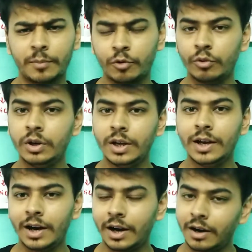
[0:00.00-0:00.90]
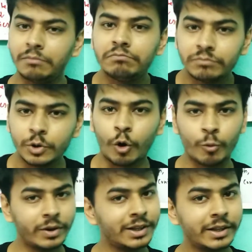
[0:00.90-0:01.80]
का आपको
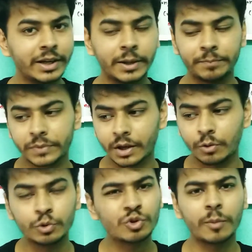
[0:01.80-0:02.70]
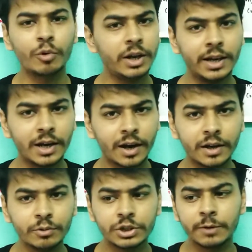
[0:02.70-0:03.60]
डॉक्यूमेंट दे देंगे उसको आपको ले लेना
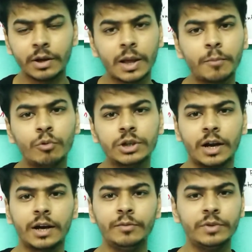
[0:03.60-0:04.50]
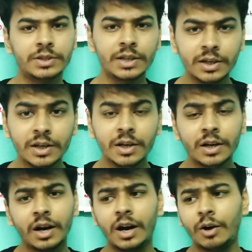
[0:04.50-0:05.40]
है उसके बाद आपको जाना है फिर से
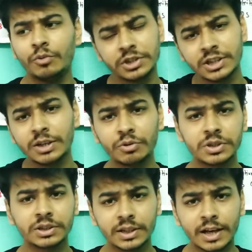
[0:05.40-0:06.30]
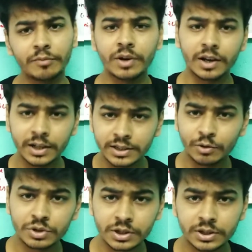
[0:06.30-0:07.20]
आ, उसी दिन हो सकता है या फिर अगले दिन
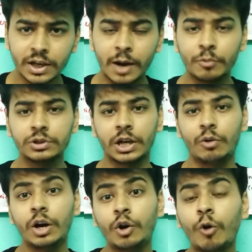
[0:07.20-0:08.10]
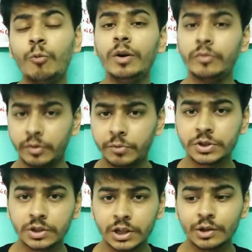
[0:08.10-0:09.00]
हो सकता है आपको जाना होगा डॉक्यूमेंट
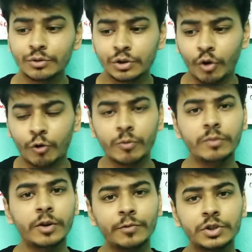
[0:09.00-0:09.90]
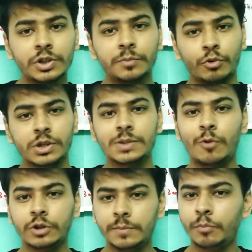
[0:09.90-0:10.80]
वेरिफिकेशन क्योंकि डॉक्यूमेंट वेरिफिकेशन प्रोसेस
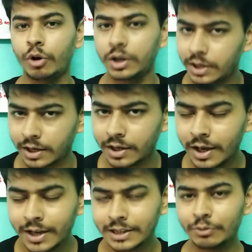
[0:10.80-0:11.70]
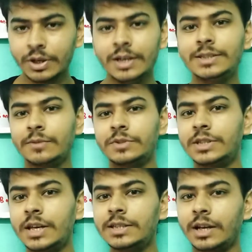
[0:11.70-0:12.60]
बहुत इंपॉर्टेंट है क्योंकि यही
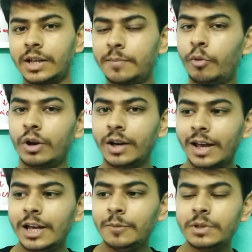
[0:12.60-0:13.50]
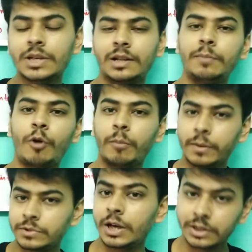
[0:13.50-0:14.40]
सबसे ज़्यादा इंपॉर्टेंट है यहीं पे ज़्यादा
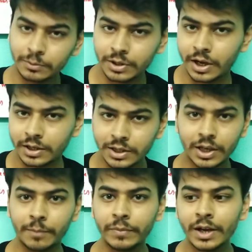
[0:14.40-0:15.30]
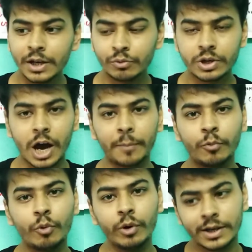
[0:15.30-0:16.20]
प्रॉब्लम्स आते भी है ठीक है क्योंकि
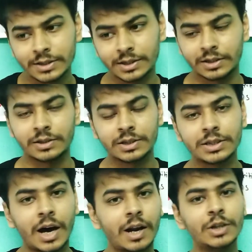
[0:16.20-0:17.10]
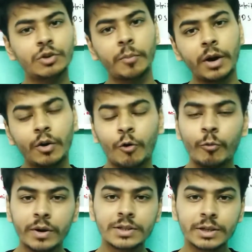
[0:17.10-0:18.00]
आपको इस दिन सारा जो आपका
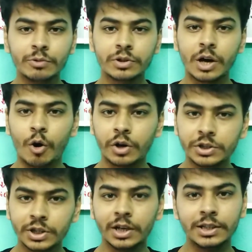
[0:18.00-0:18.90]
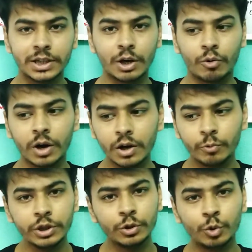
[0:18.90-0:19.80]
डॉक्यूमेंट्स है उनका ओरिजिनल ले जाना होगा
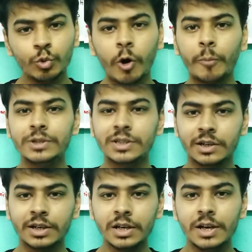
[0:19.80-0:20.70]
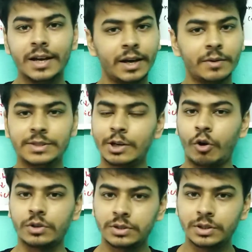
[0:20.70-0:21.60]
विथ टू कॉपीज़ करके
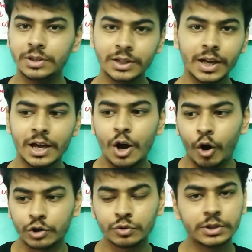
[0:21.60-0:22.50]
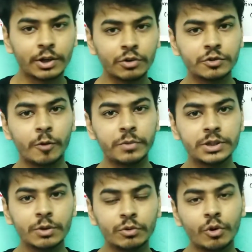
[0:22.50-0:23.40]
जेरोक्स ठीक है और जो जेरोक्स
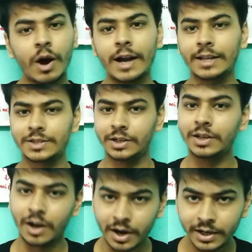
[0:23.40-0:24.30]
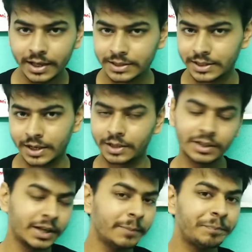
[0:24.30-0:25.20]
कॉपीज़ है उनको अटेस्टेड करा के ले जाइएगा
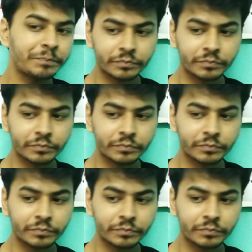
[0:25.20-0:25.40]
ठीक है